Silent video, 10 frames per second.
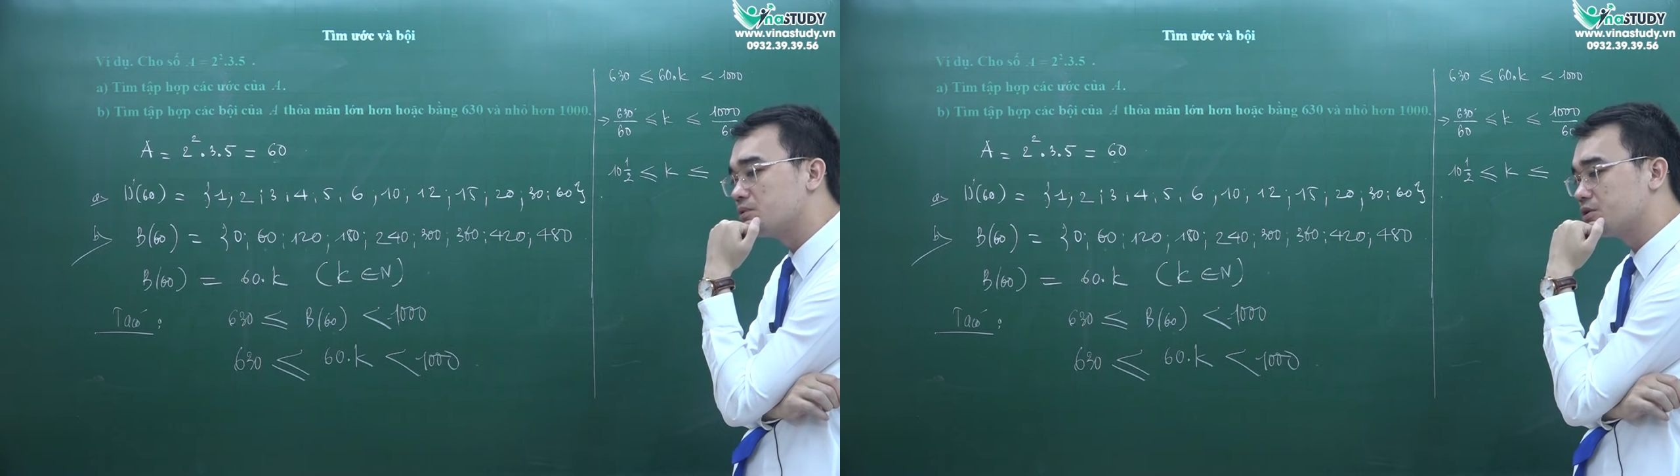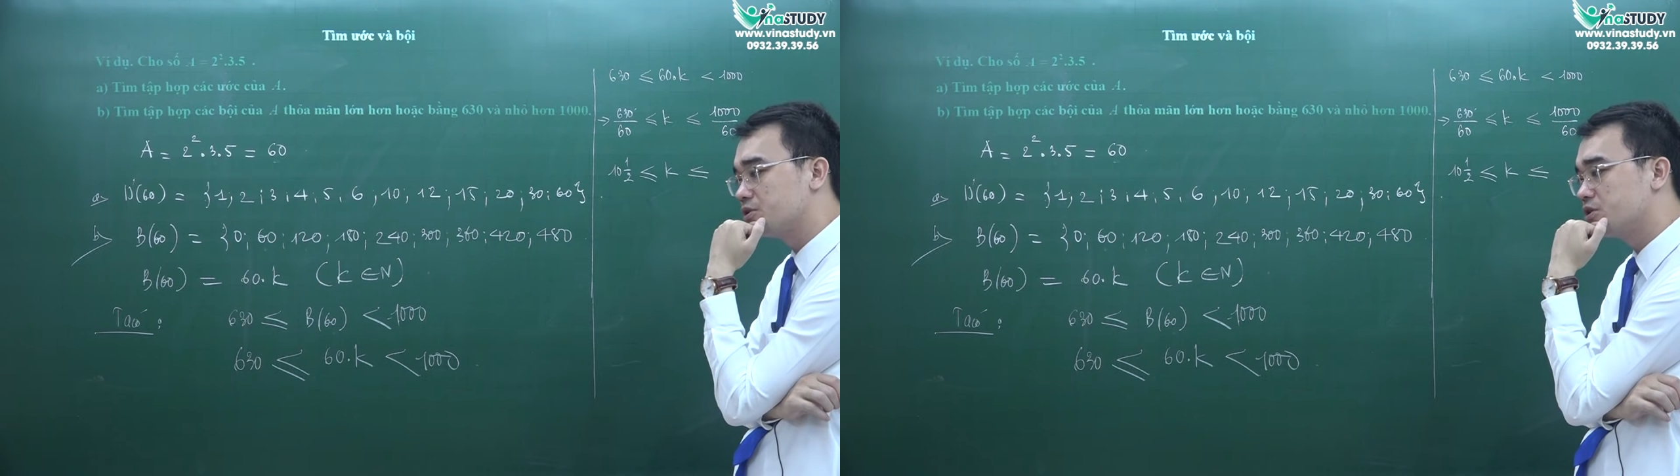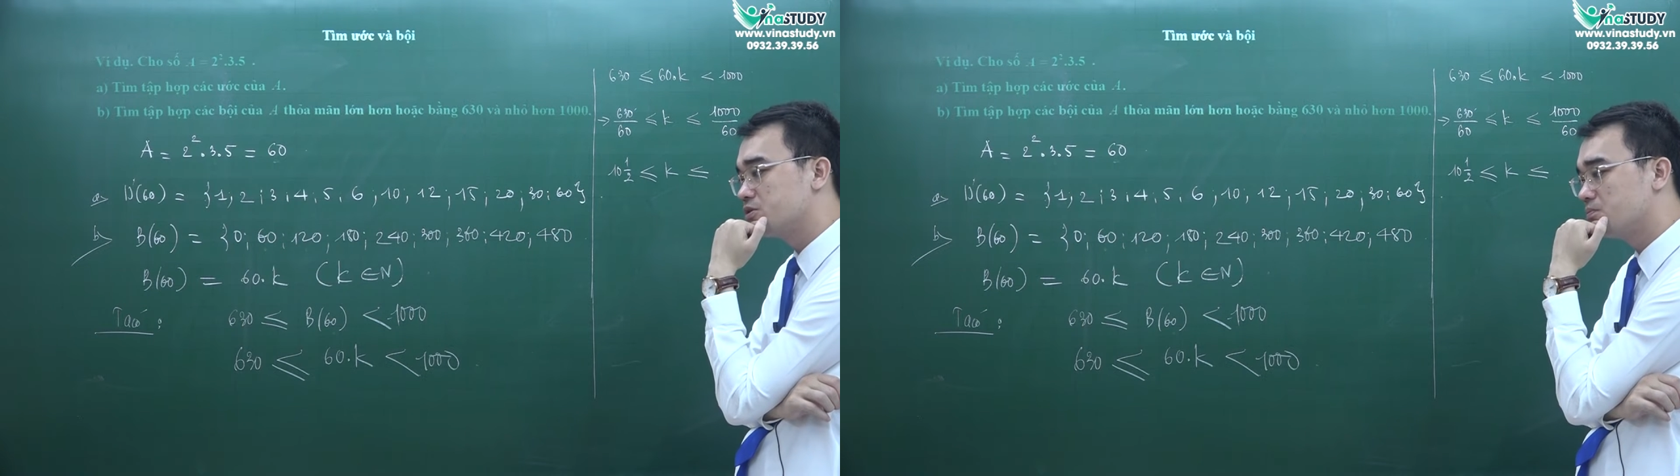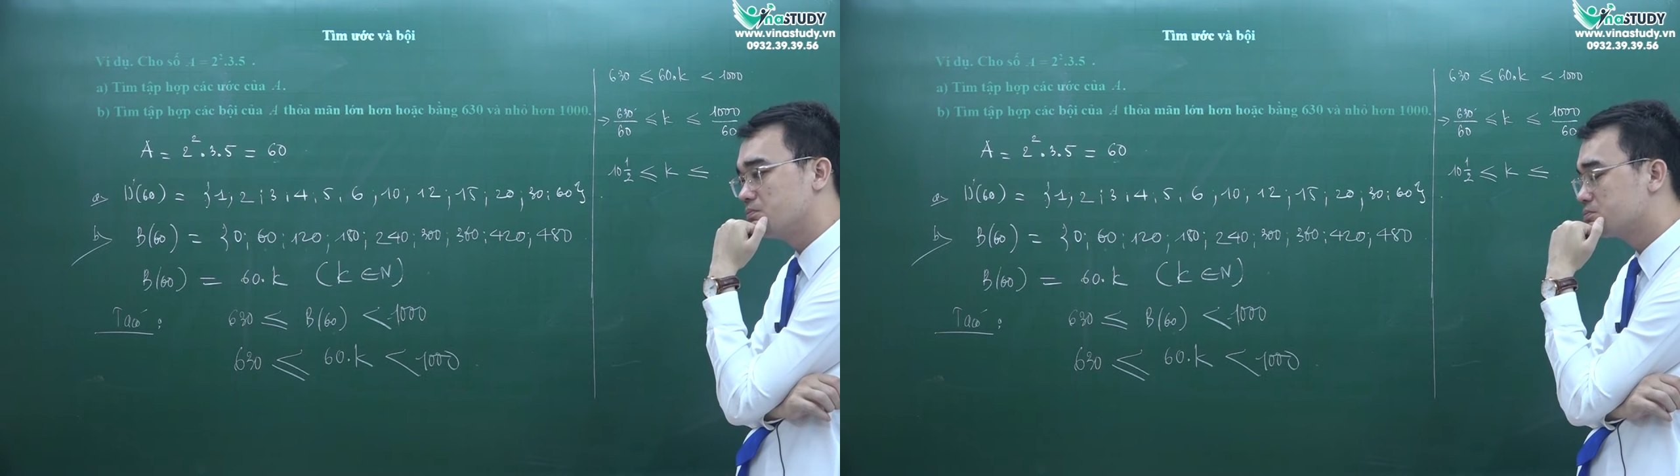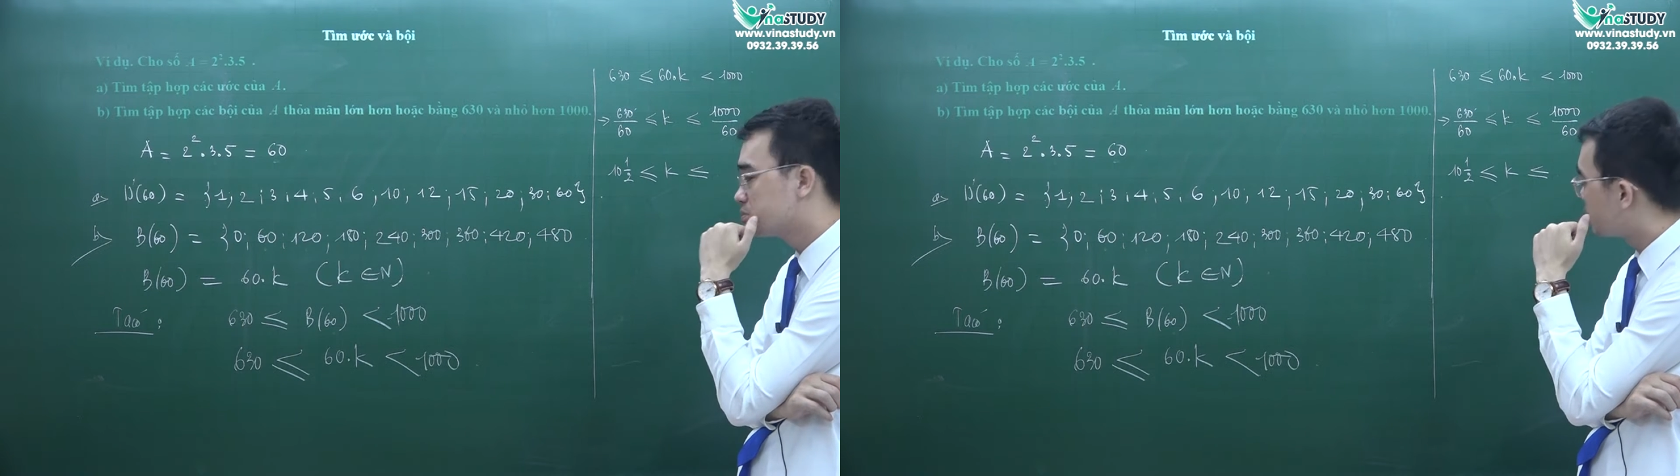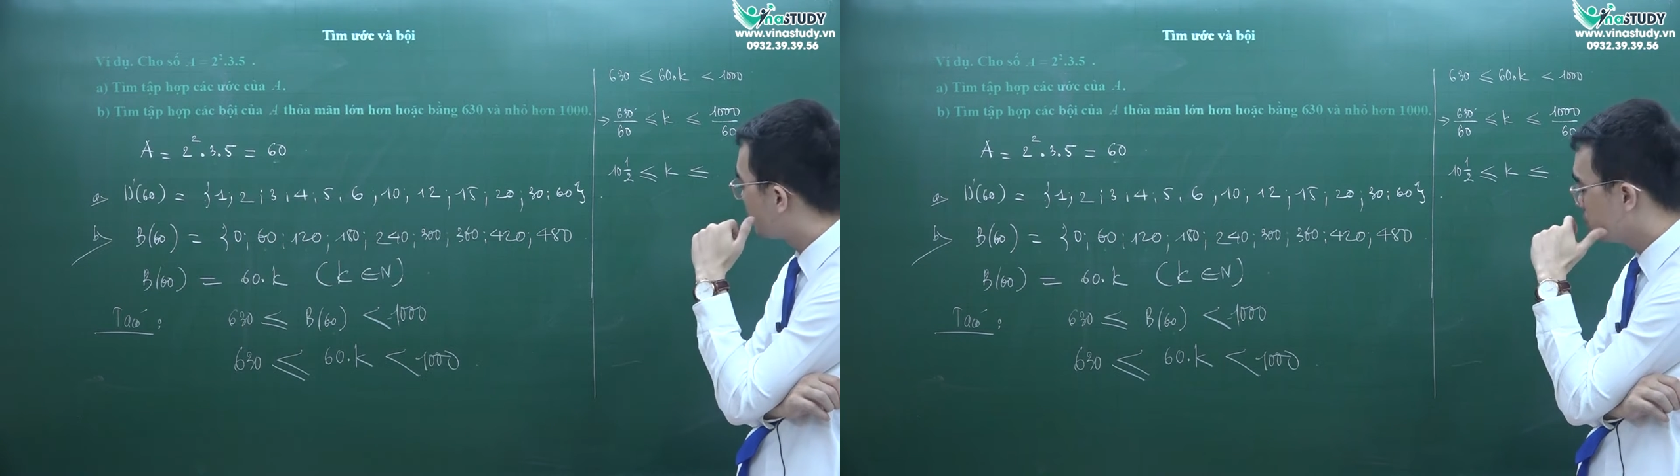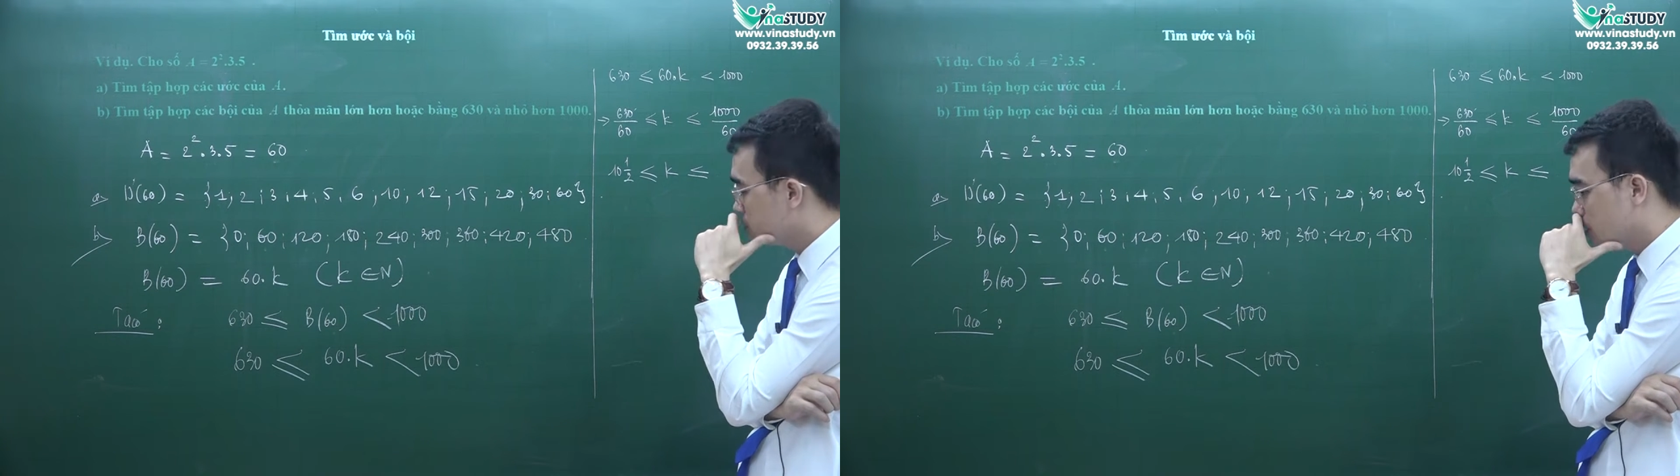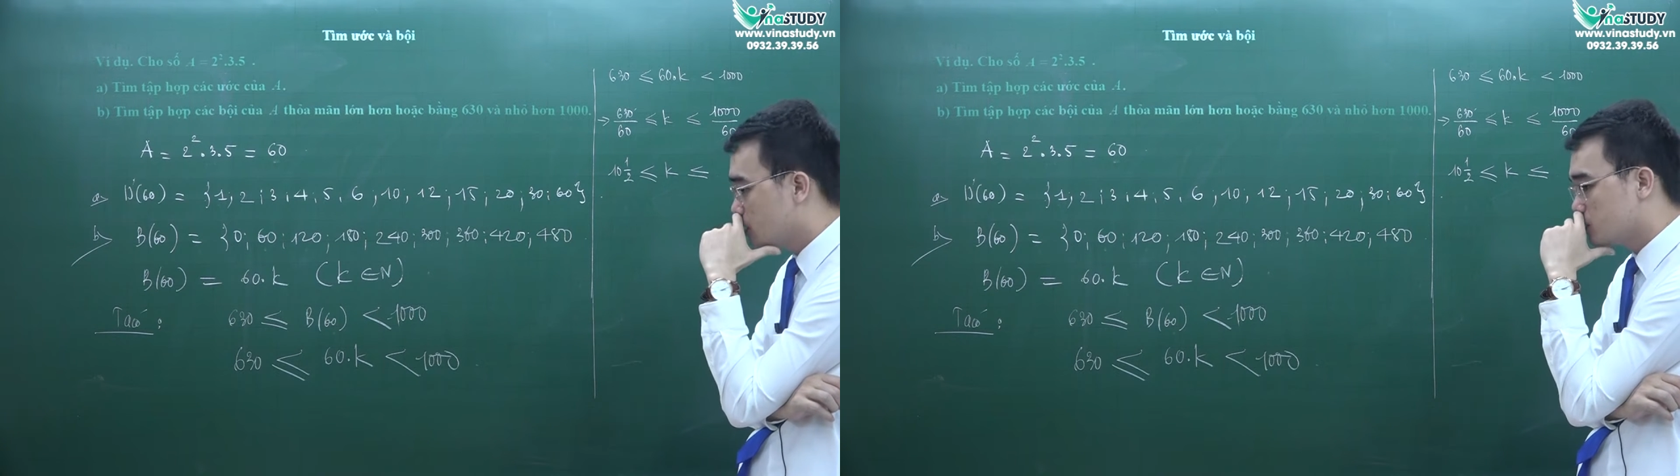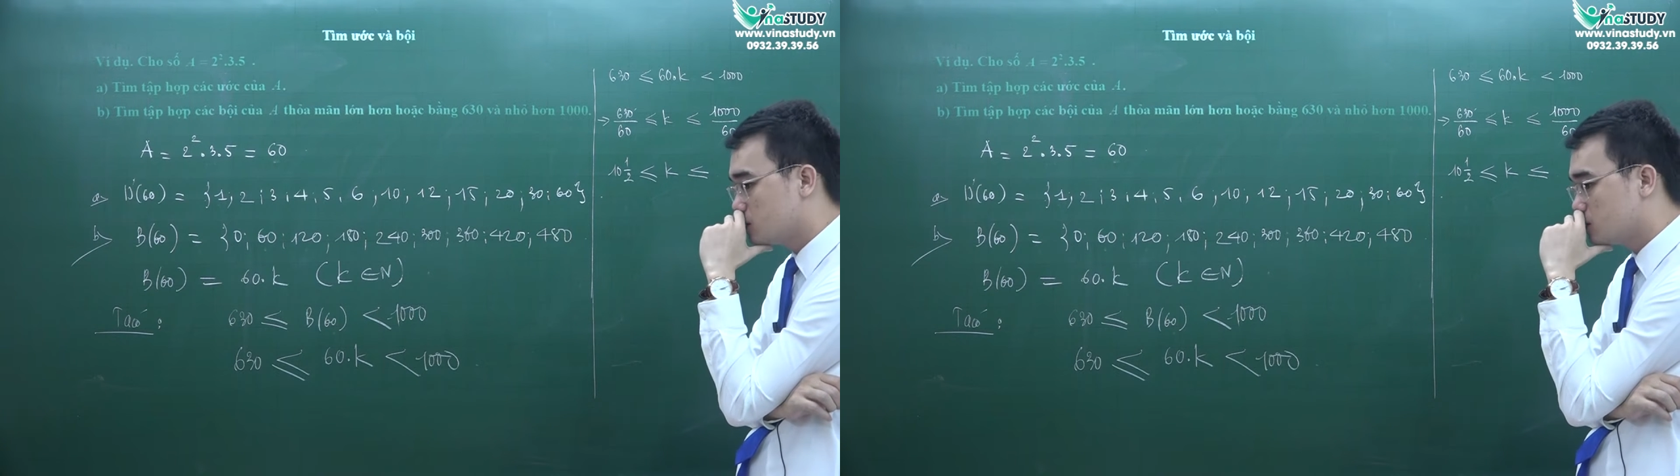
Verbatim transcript: mà chia cho 6